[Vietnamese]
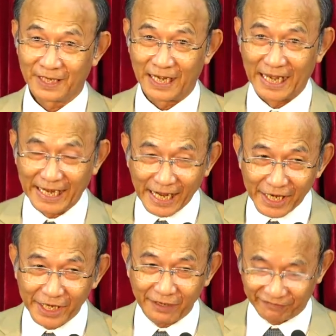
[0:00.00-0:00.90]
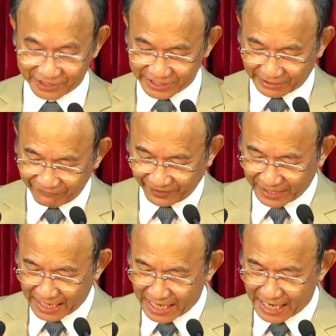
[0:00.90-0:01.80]
Anania và
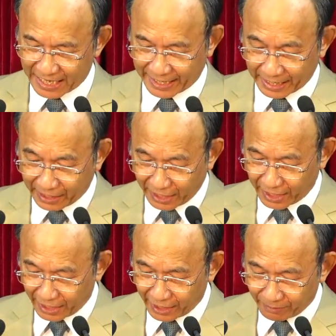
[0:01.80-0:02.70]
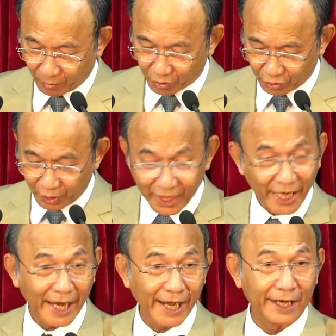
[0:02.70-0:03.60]
Sapphira đã gây nên một rối
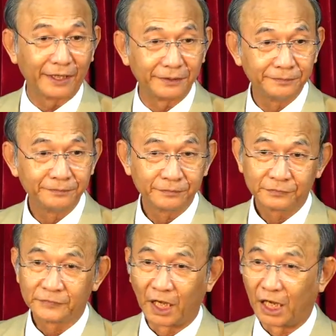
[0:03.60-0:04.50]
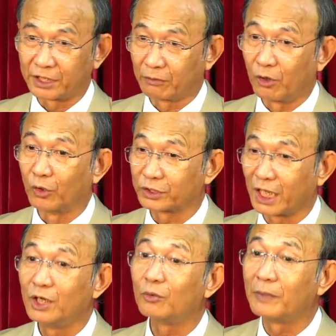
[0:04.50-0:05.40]
ren ở trong hội
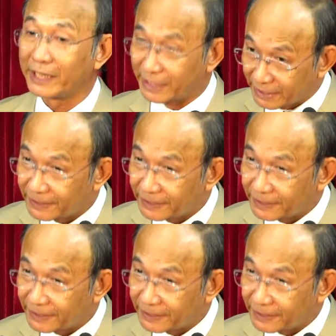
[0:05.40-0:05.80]
thánh lúc bây giờ.